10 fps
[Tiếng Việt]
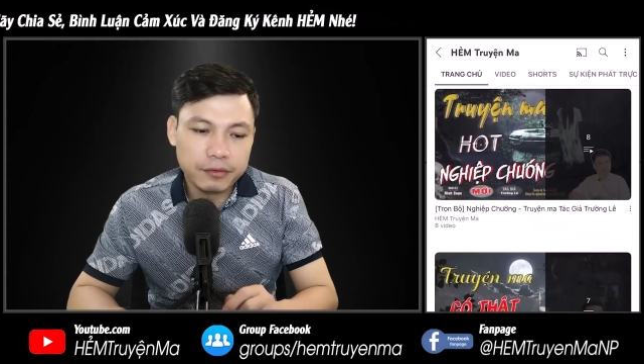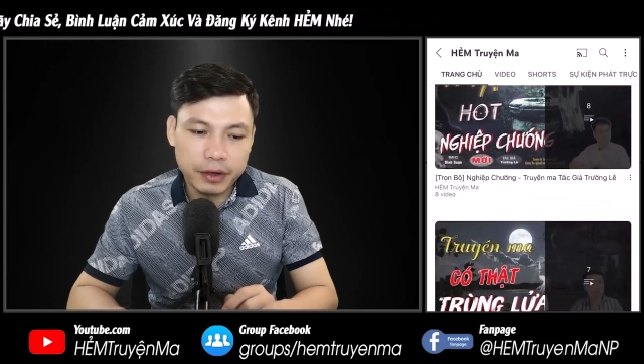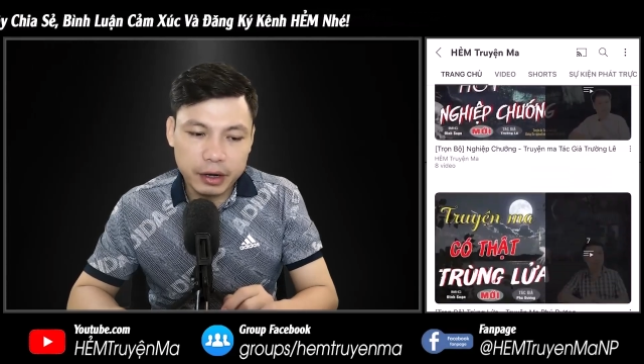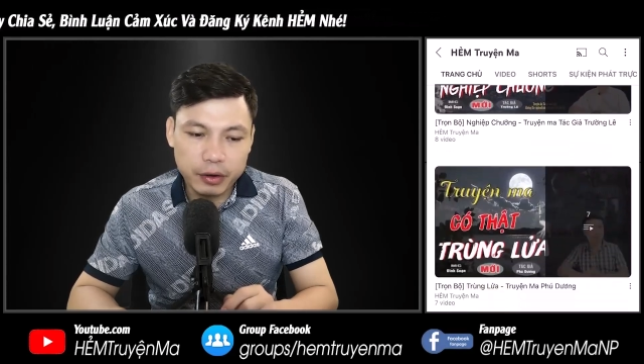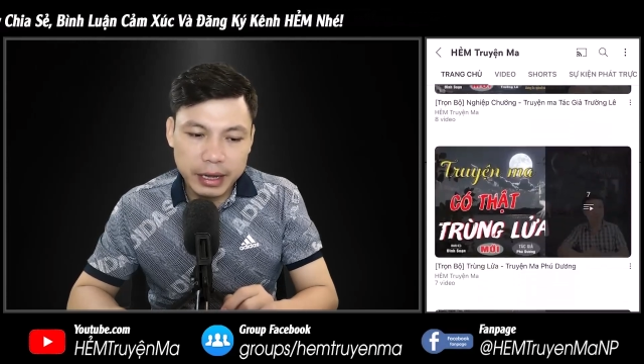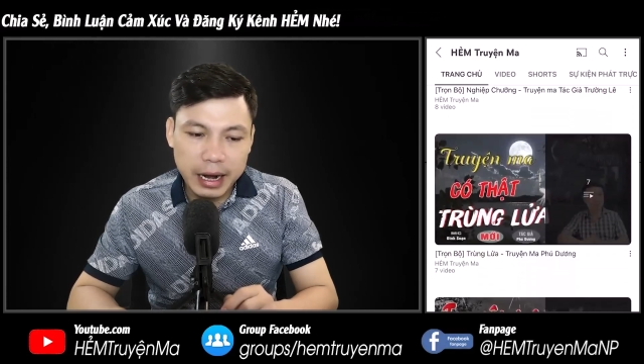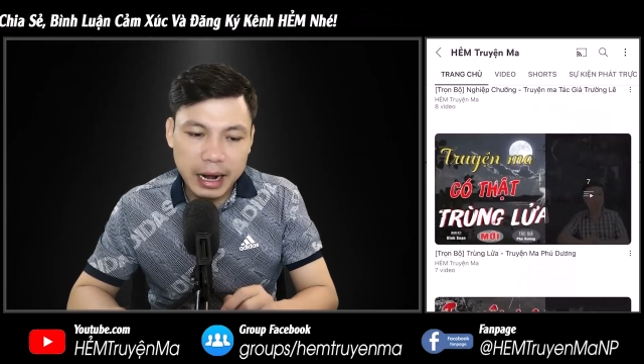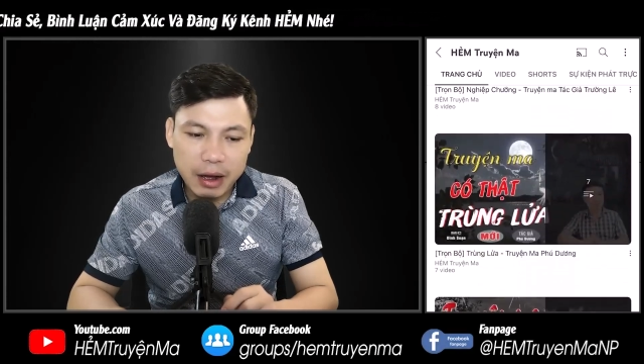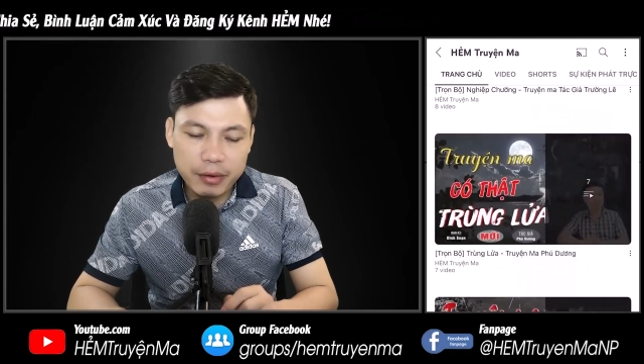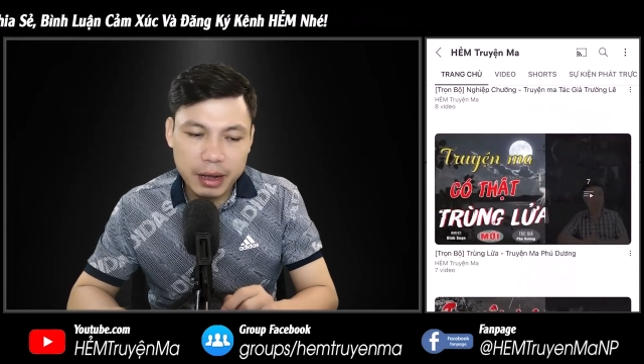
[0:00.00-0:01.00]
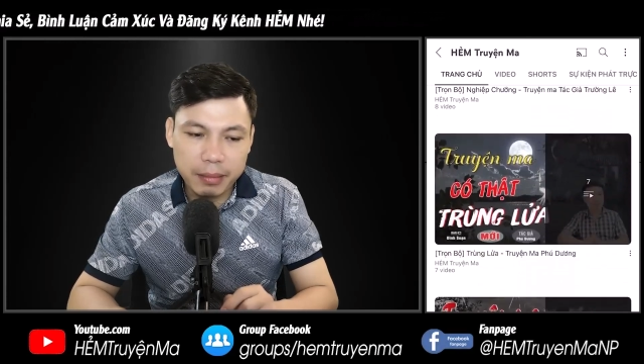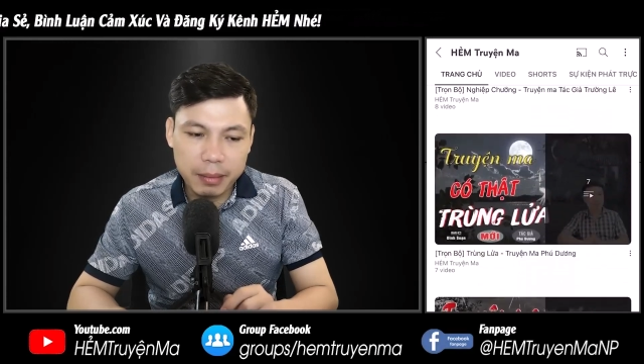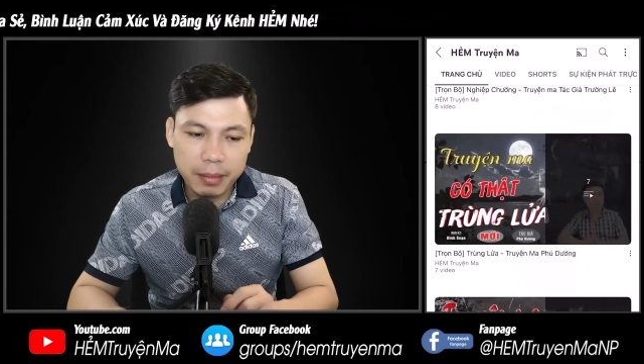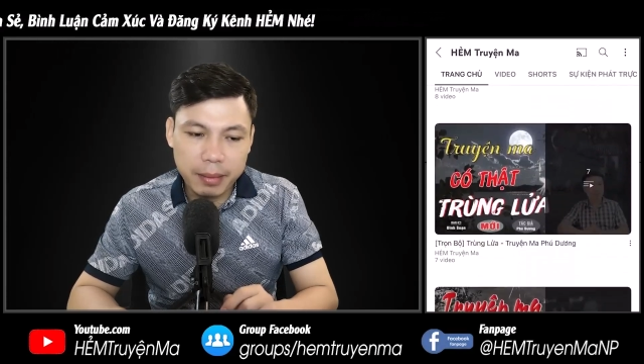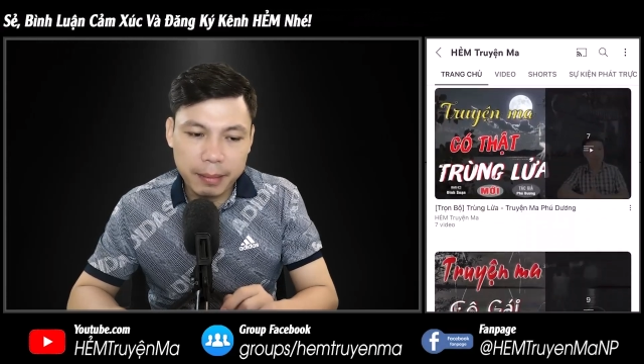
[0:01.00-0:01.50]
Cả hai liền khoác
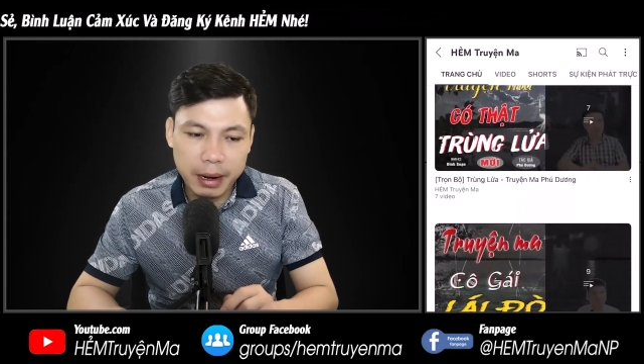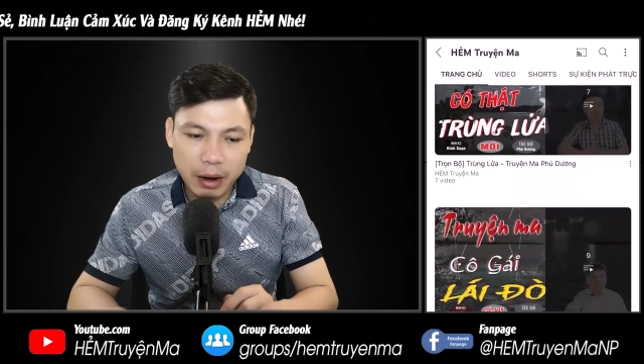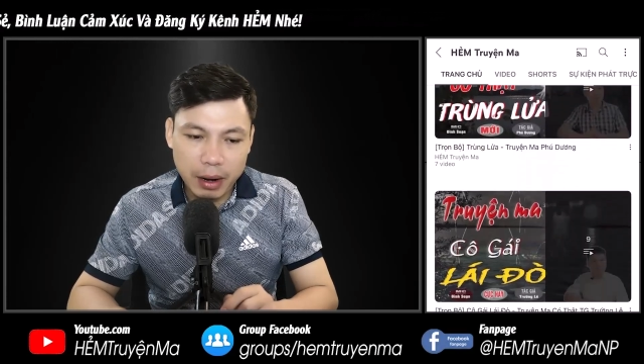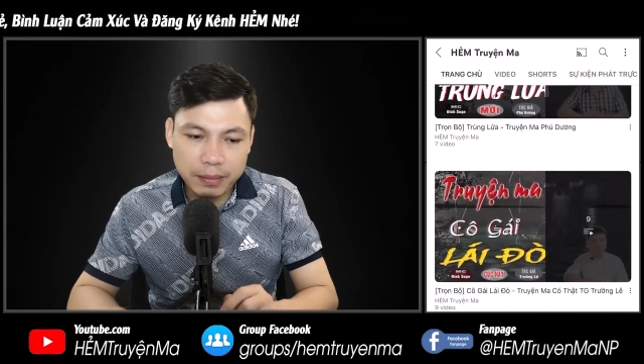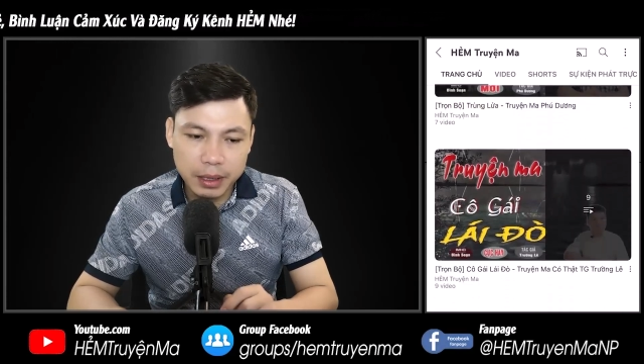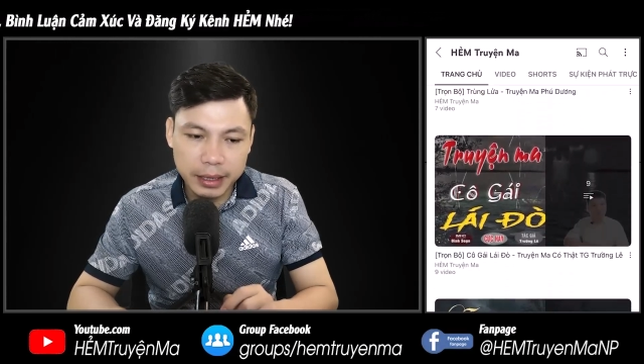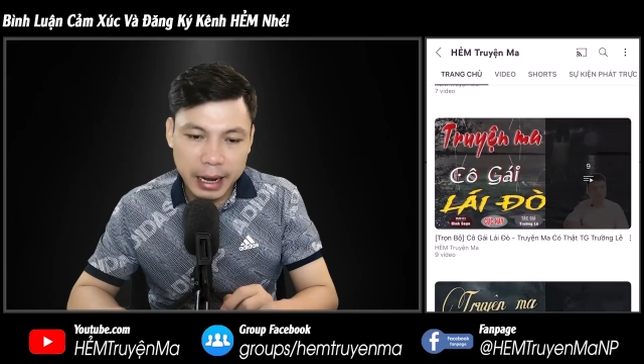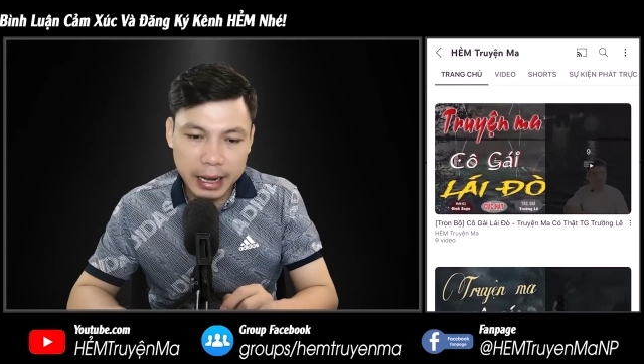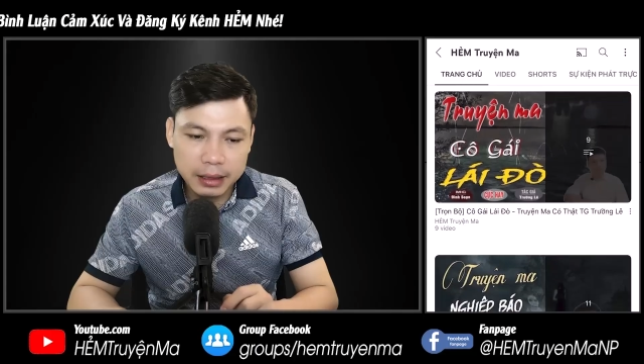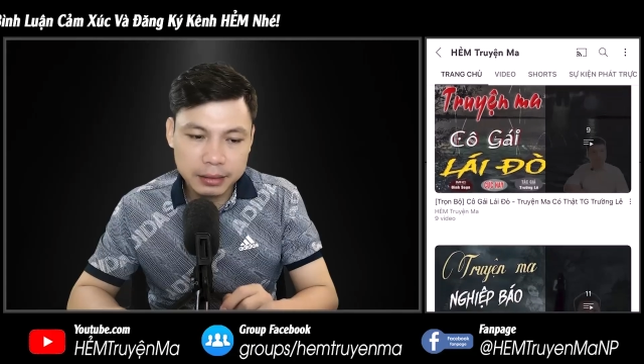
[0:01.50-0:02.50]
vai nhau mặc kệ.